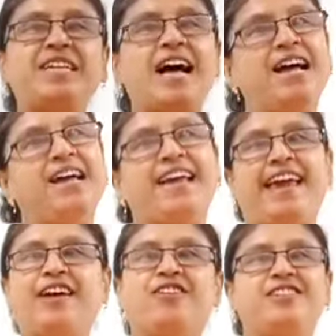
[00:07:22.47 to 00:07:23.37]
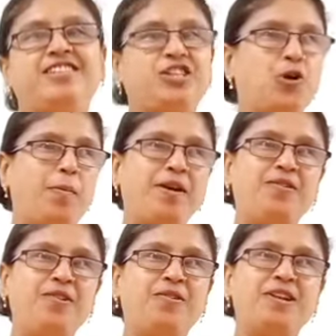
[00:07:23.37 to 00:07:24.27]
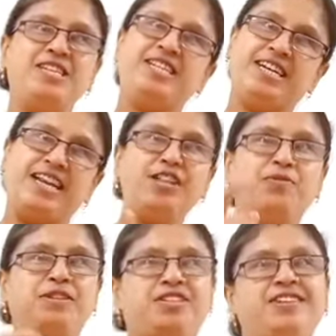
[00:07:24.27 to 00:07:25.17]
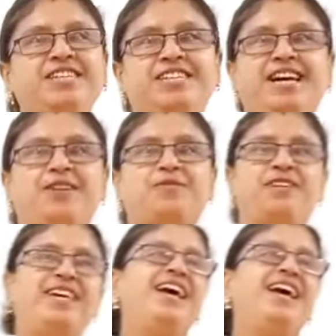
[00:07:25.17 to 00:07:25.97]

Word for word: যে না এই কদিন যে শপিংগুলো করেছি সেটাই তোমাদের সঙ্গে শেয়ার করি